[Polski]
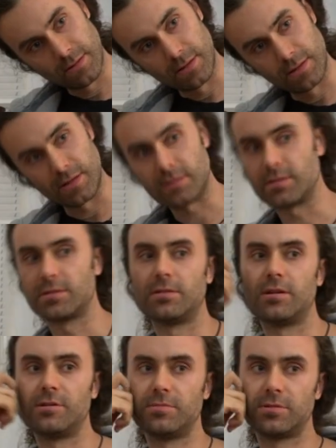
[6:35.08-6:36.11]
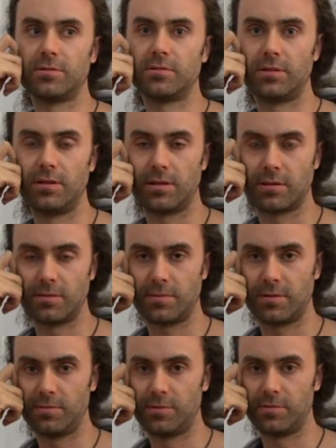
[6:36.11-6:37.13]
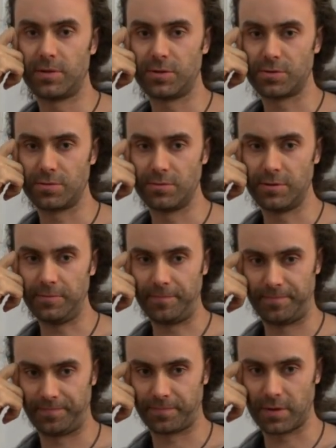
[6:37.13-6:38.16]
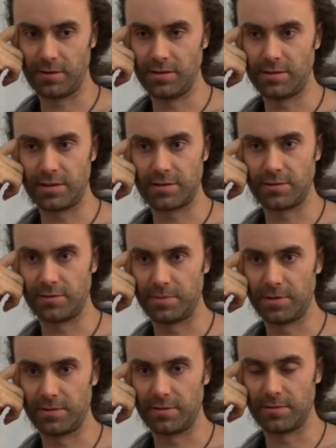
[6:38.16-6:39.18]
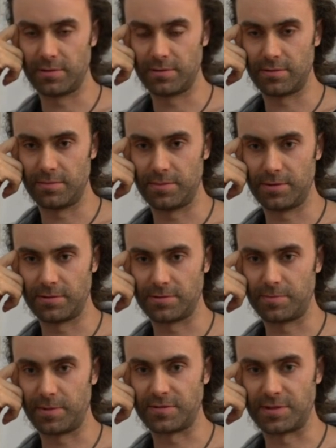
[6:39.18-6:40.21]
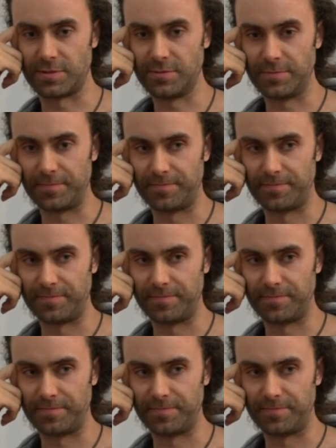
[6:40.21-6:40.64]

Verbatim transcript: Kiedy ja zaczynałem, to tak naprawdę było mało źródeł. Internet dopiero, dopiero co powstał.